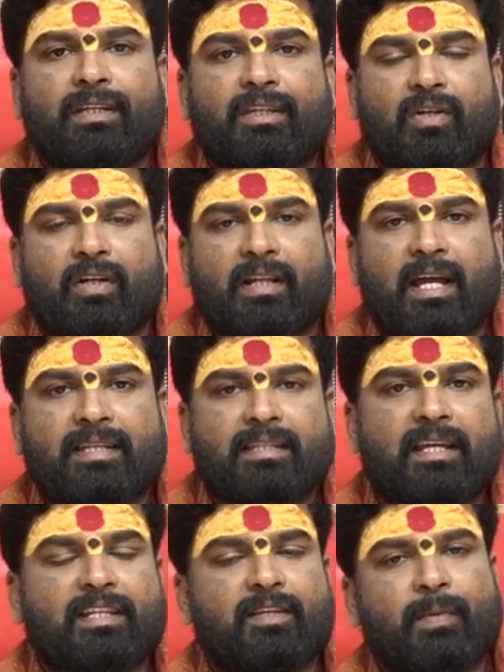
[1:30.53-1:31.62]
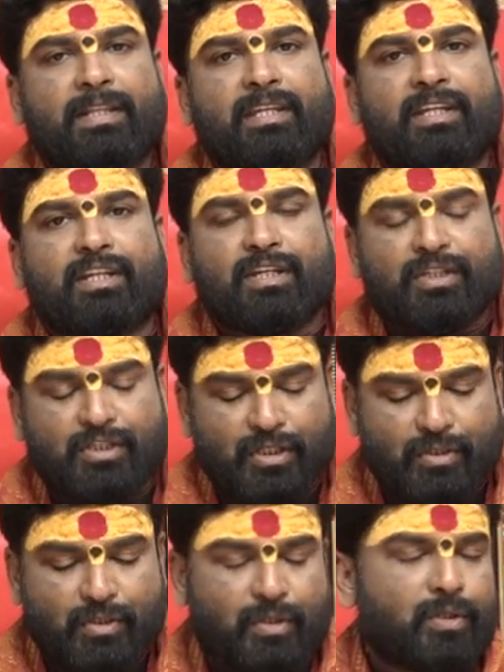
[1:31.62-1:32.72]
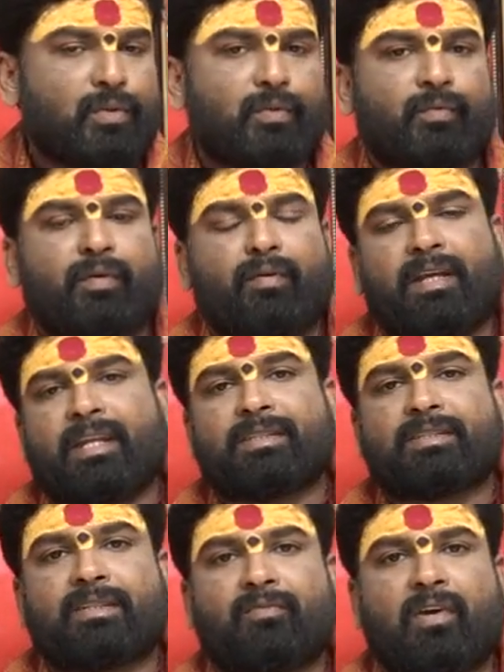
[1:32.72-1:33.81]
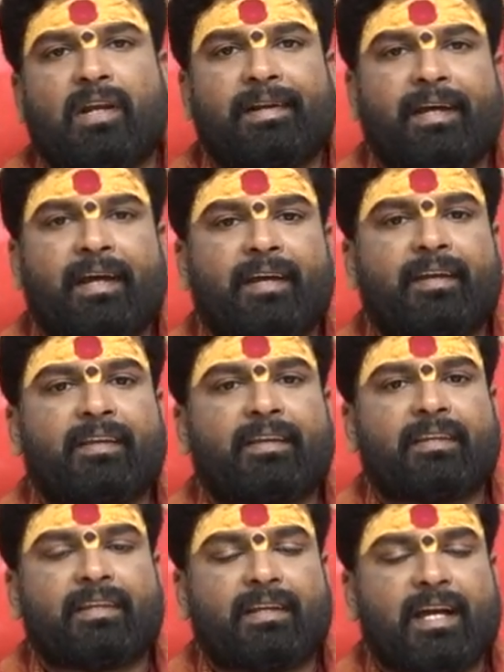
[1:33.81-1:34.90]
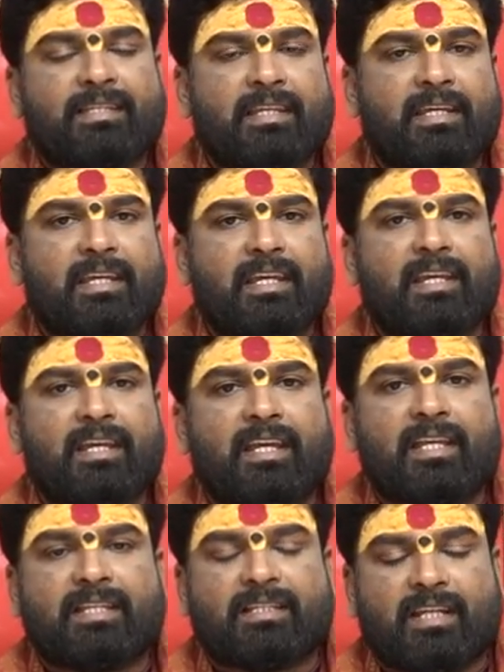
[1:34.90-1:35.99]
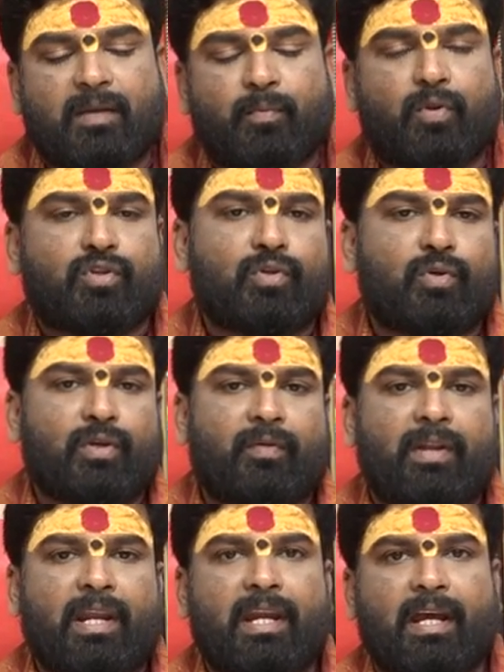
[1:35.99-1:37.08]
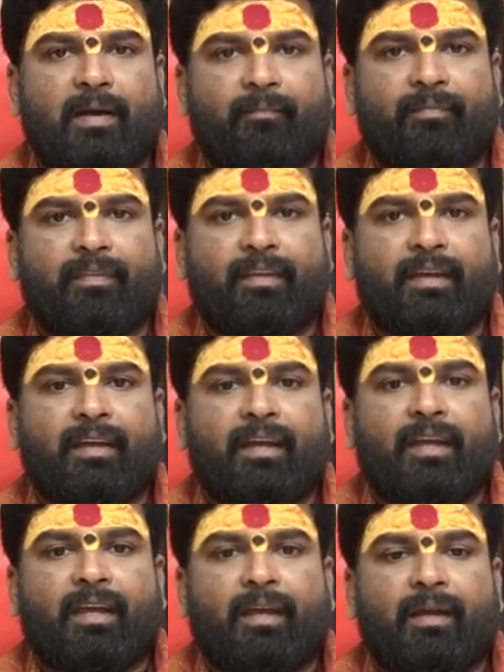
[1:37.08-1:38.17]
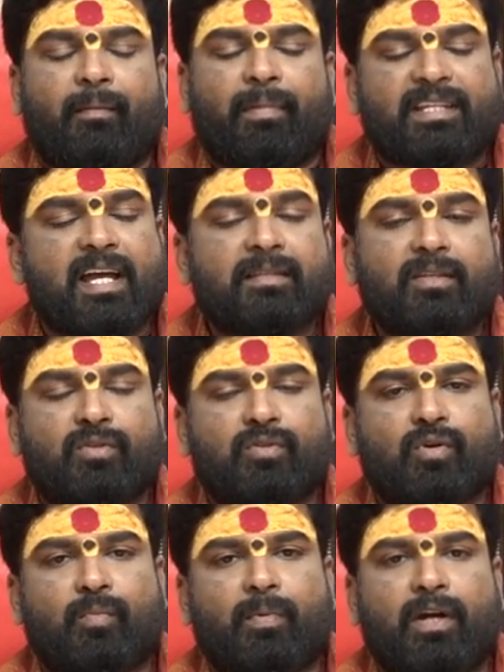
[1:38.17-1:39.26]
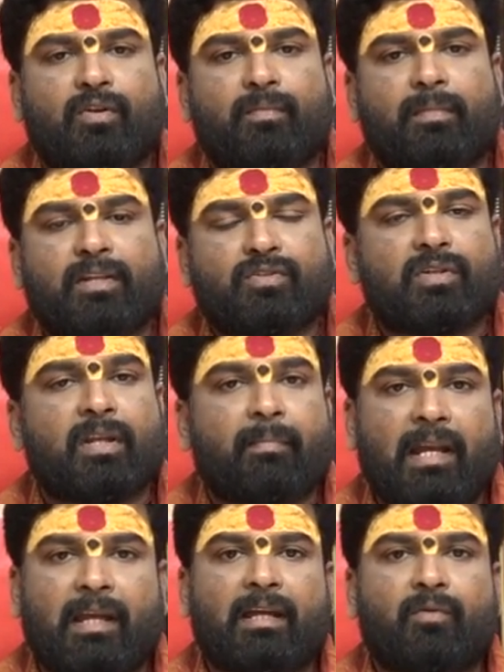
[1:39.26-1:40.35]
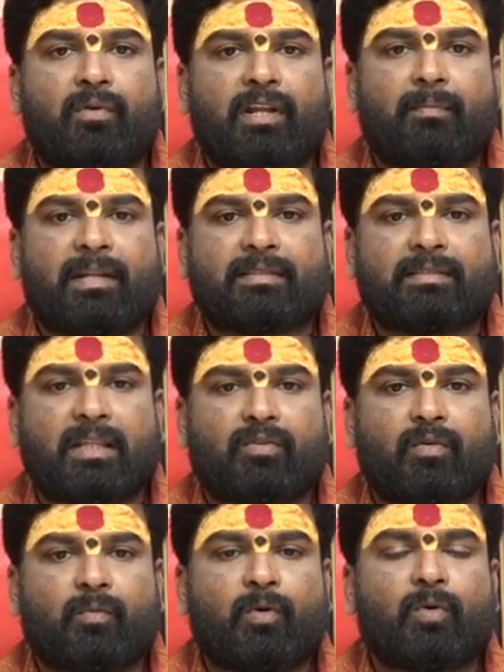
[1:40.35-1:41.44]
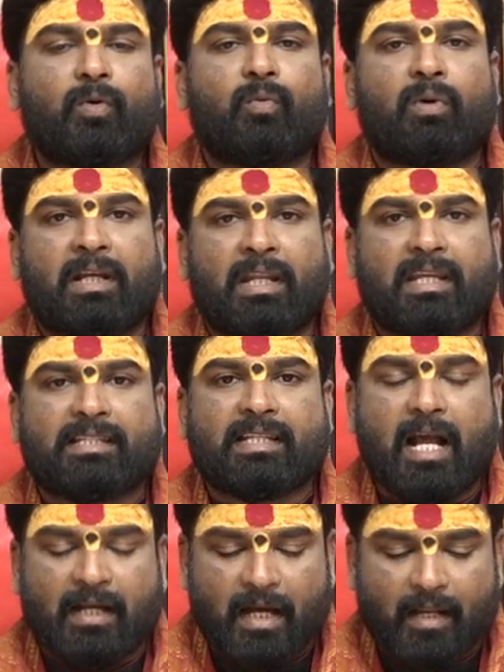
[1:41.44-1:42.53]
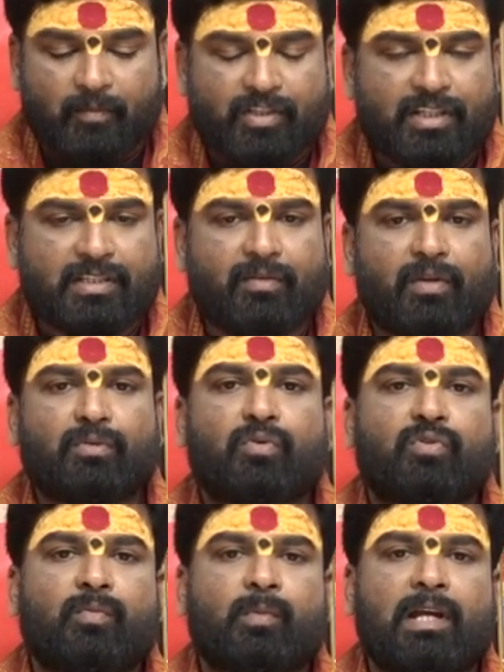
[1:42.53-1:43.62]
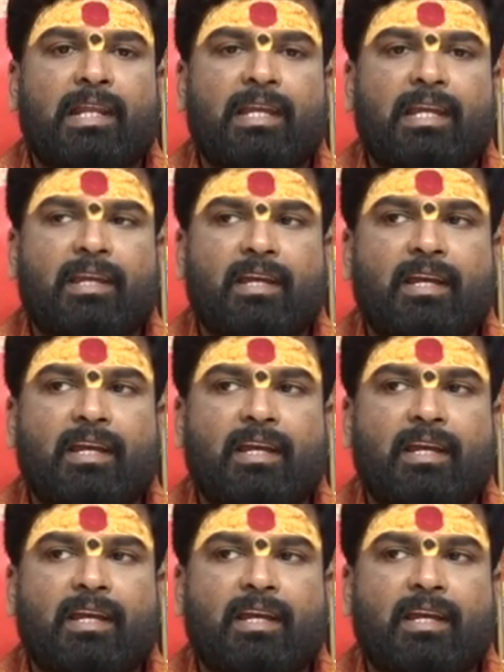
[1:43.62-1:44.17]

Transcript: ఈ యొక్క రాశికి అధిపతి చంద్రుడు వ్యవహరించటం వలన ఈ రాశికి స్త్రీ పురుషులు ఎవరైనా ప్రశాంతతతో పాటు మనసు నిమ్మలంగా ఉండే మనస్తత్వము ఒకరికి సాకారం చేసే వ్యక్తిత్వం కలిగి